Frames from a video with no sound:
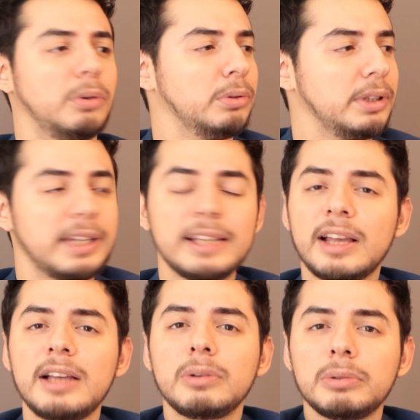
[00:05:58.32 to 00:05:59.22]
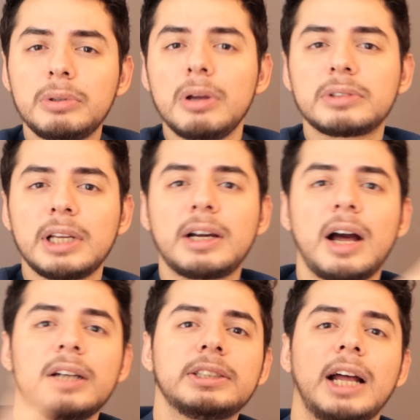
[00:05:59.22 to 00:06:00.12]
Onu de sadece onu görsen
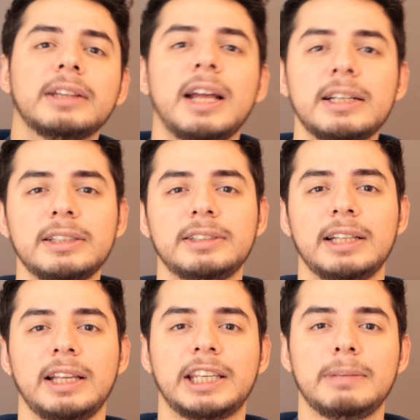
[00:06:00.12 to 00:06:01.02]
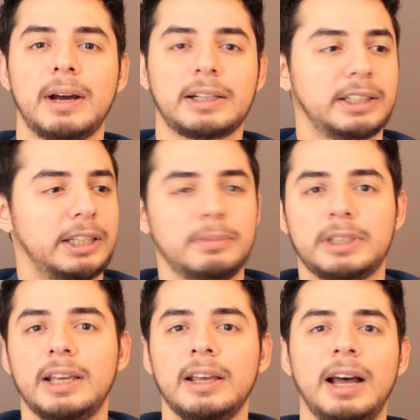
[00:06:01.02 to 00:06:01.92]
karşı anlarsın zaten kim haklı kim
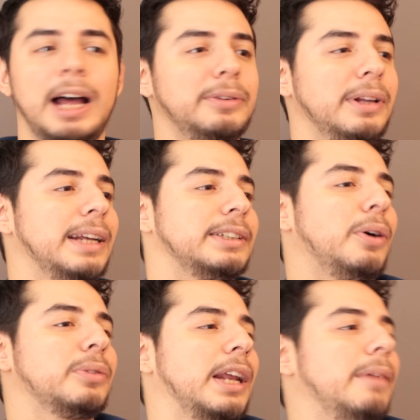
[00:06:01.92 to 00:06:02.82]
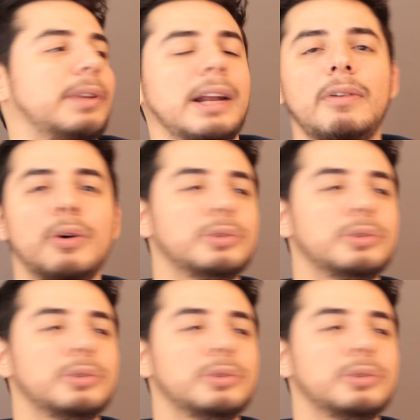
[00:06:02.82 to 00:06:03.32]
şey. Hani diyorlar işte o taraf bu taraf